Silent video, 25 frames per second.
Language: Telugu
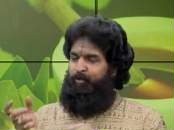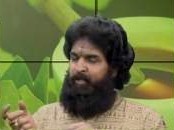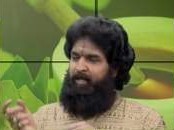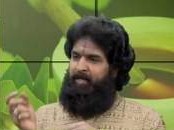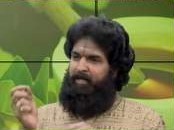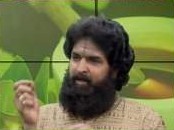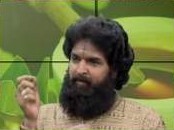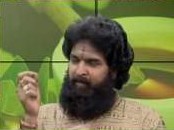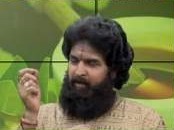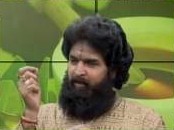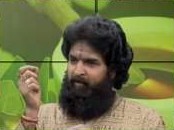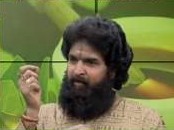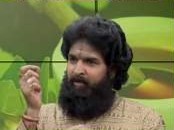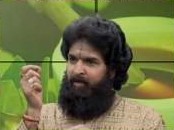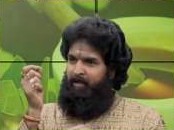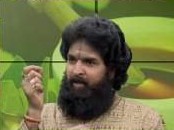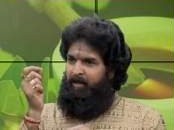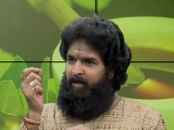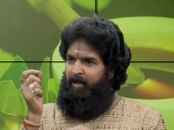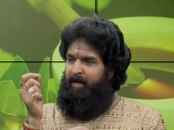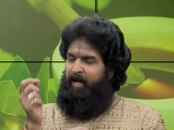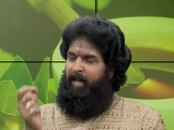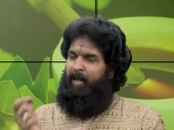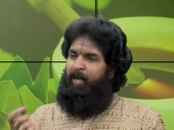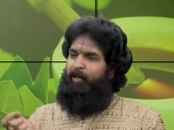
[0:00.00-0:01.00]
ఉంది ఇక్కడ మీకు
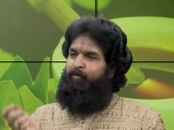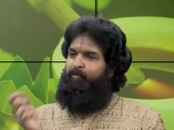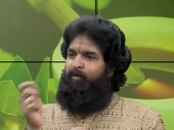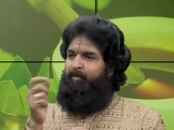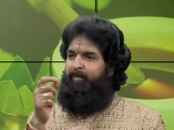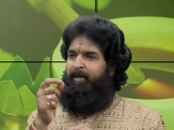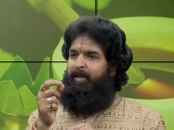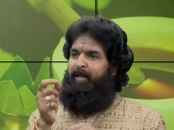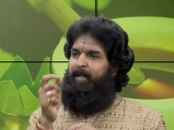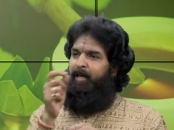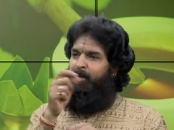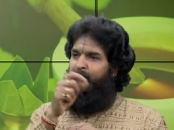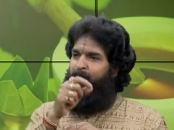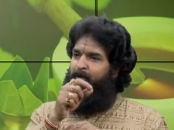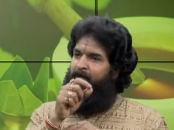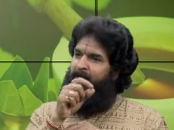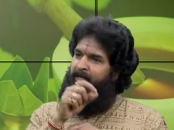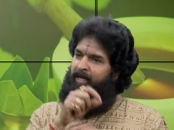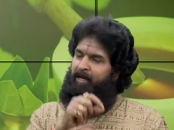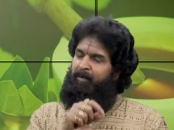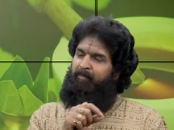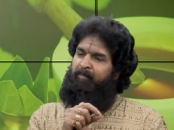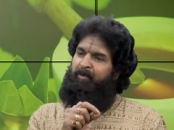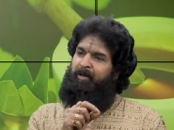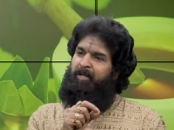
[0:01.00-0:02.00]
అల్లము మిరియాల పొడి
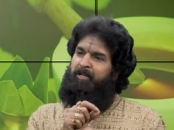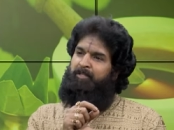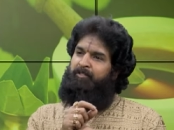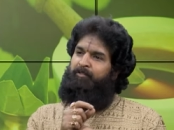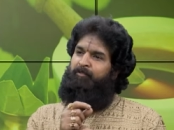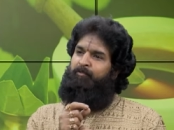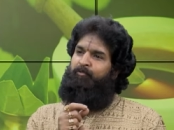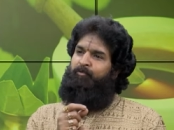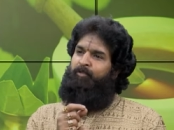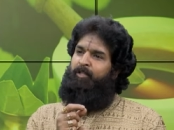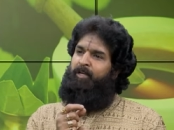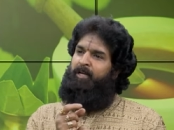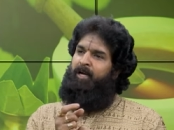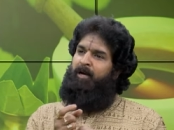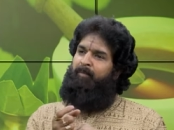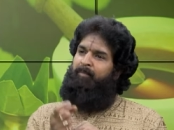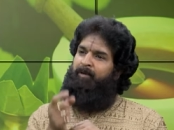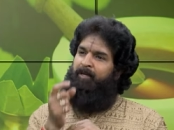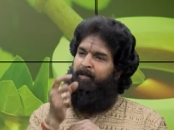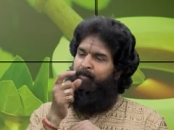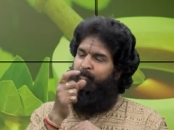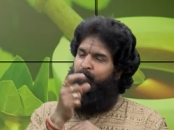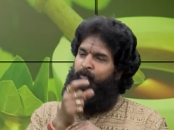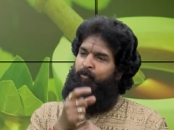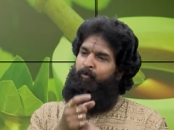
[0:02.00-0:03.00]
కాంబినేషన్ ఉంది
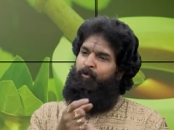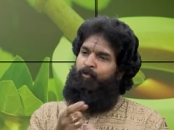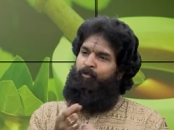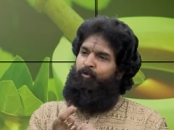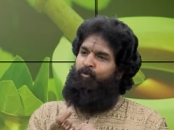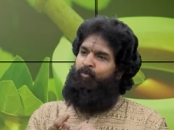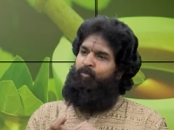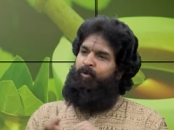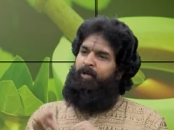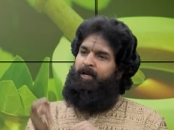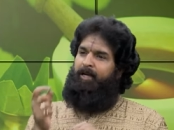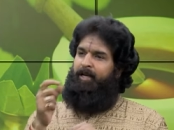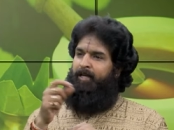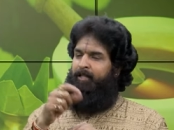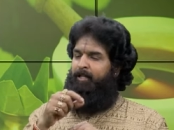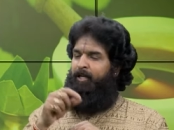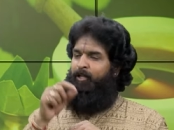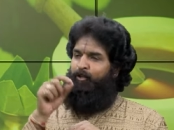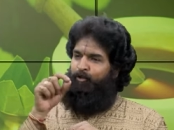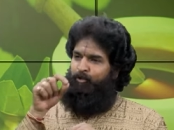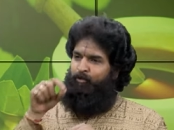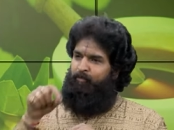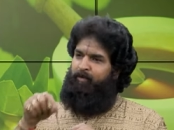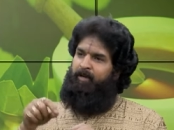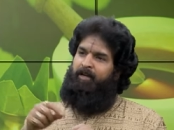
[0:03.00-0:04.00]
కాబట్టి బూడిద గుమ్మడికాయ
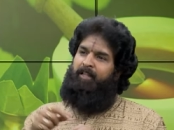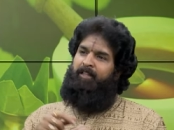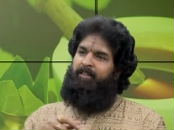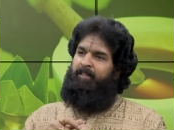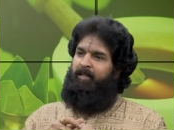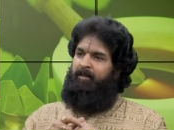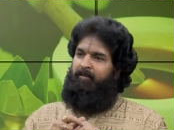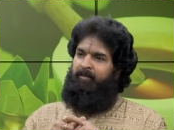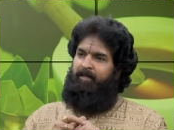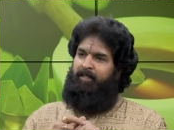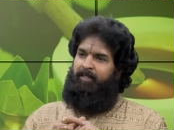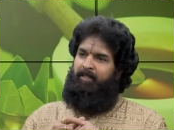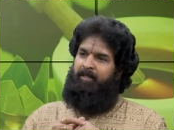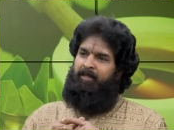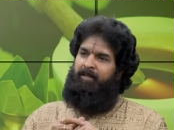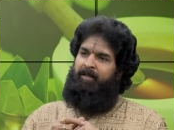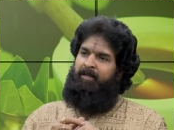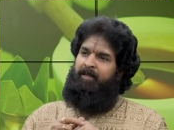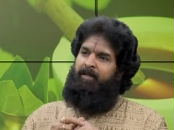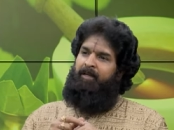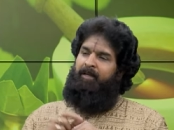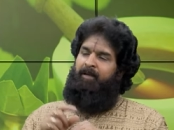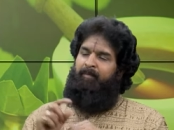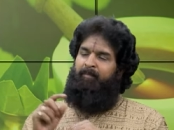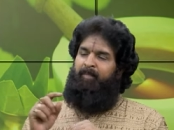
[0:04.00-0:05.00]
దాంతో వెళ్ళిన తర్వాత
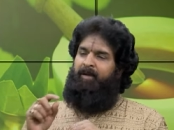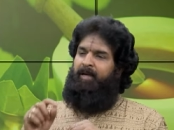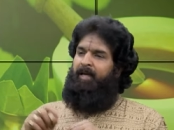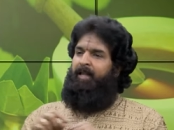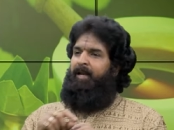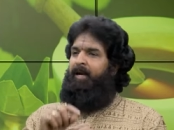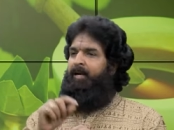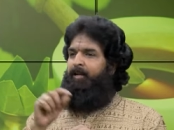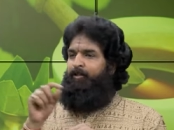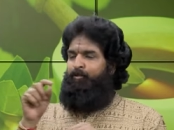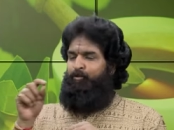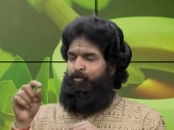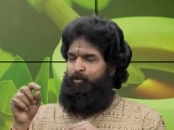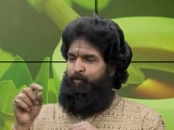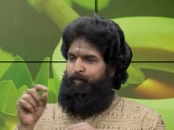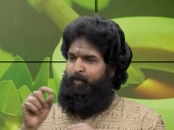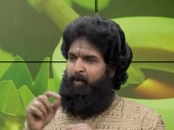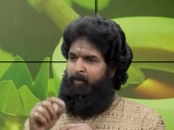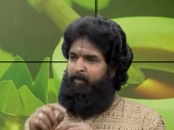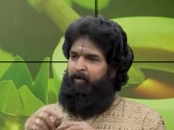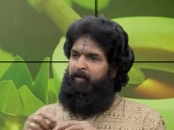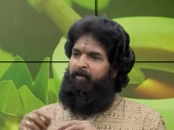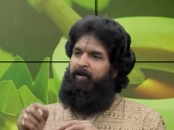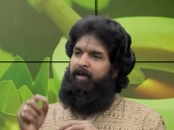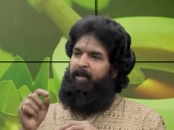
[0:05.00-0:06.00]
మీకు ఎలాంటి
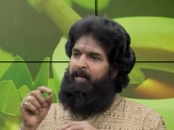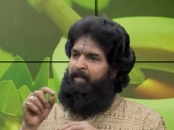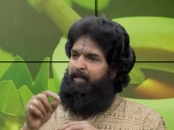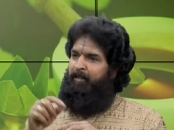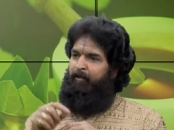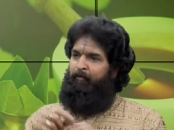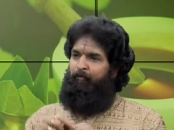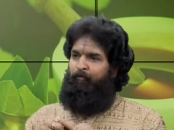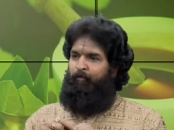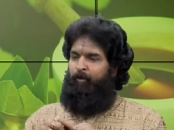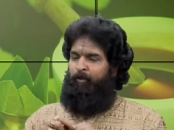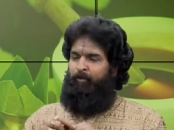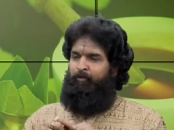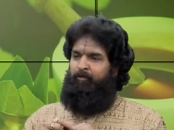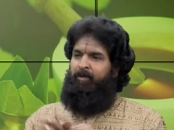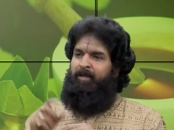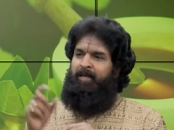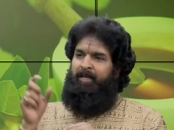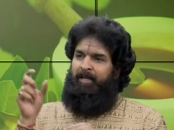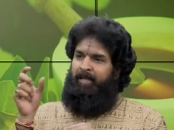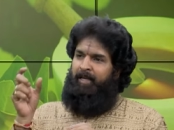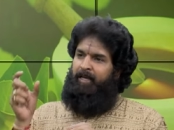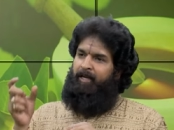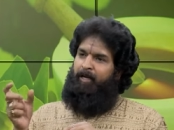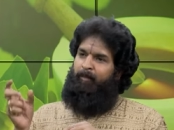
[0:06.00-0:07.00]
దుష్ప్రభావాలని ఇవ్వదు
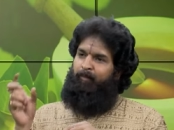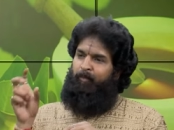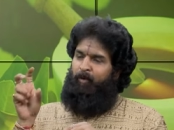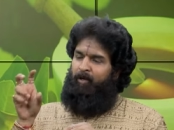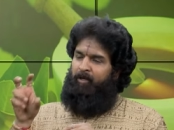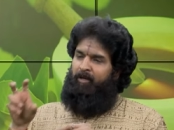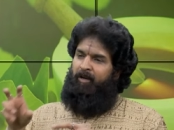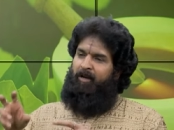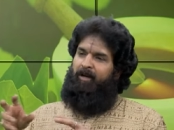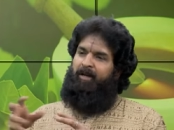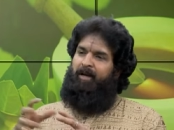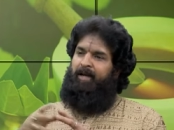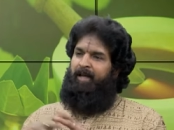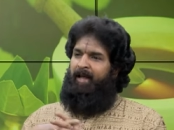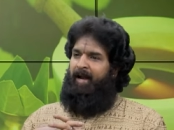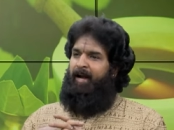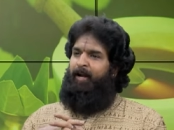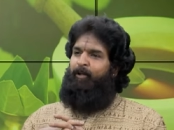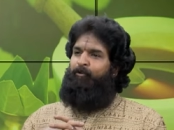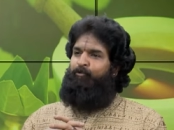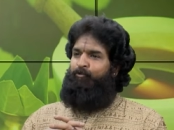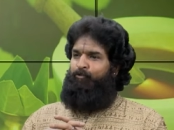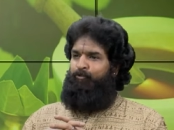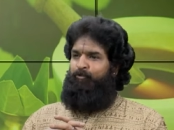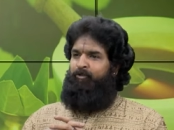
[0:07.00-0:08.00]
ఇక్కడ పొట్లకాయ యాడ్
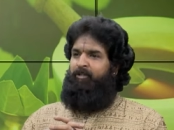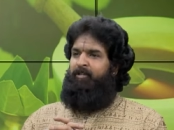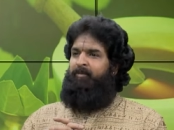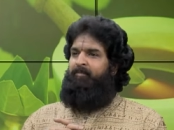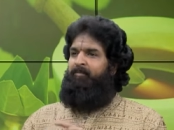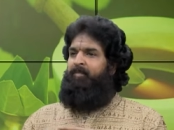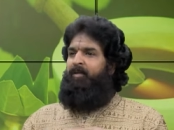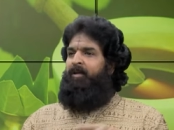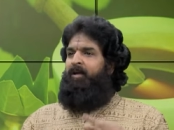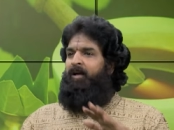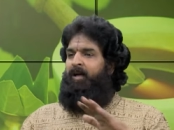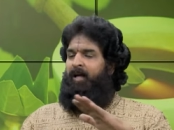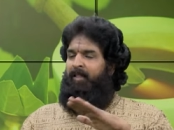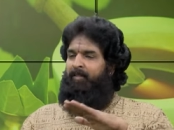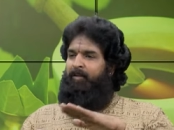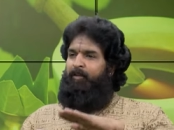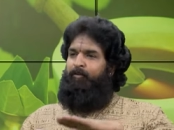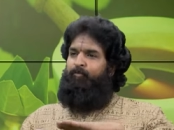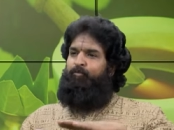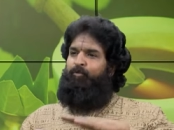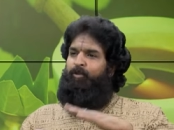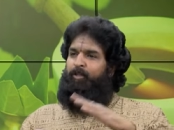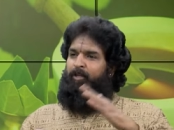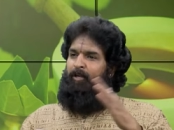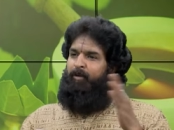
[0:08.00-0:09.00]
అవుతుంది అందుకని
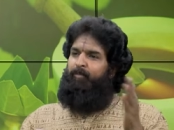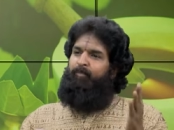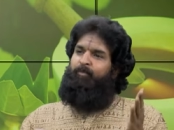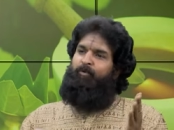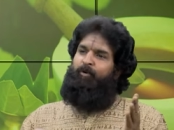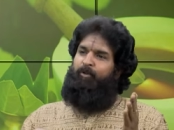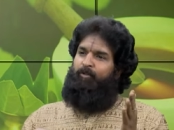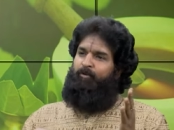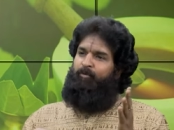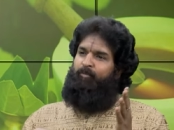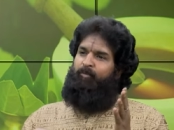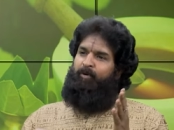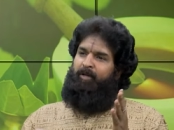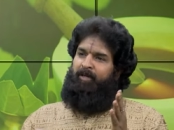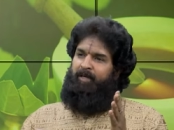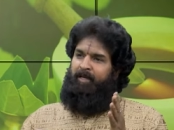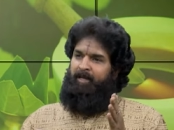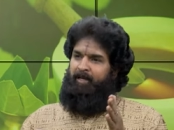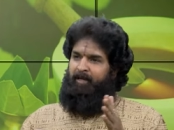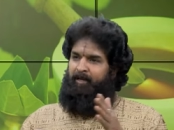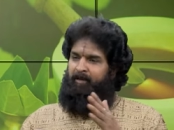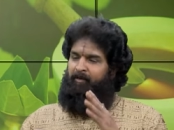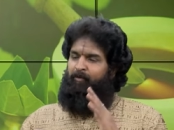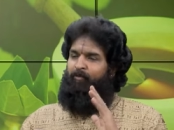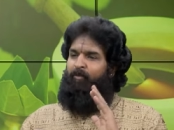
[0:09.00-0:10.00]
ఉదయం బూడిద గుమ్మడికాయ
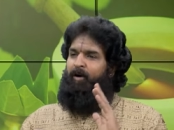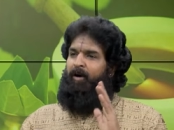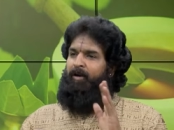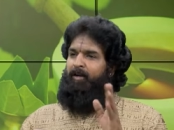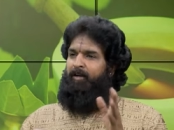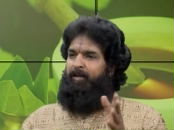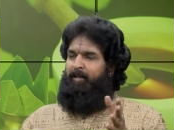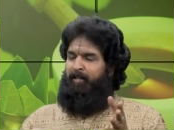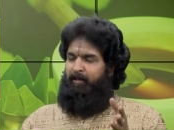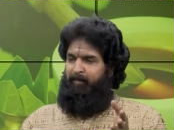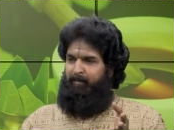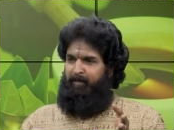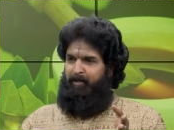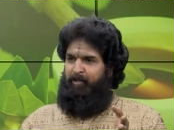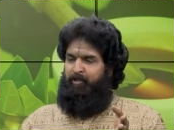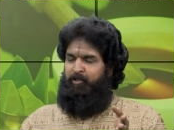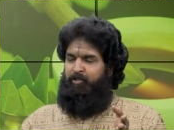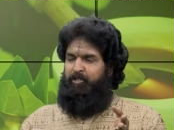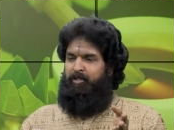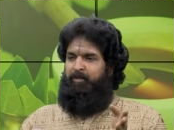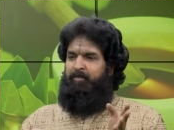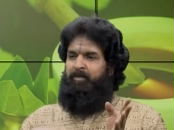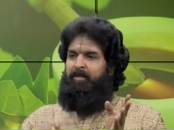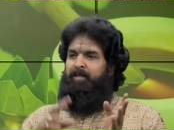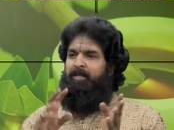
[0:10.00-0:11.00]
క్వాంటిటీని పెంచి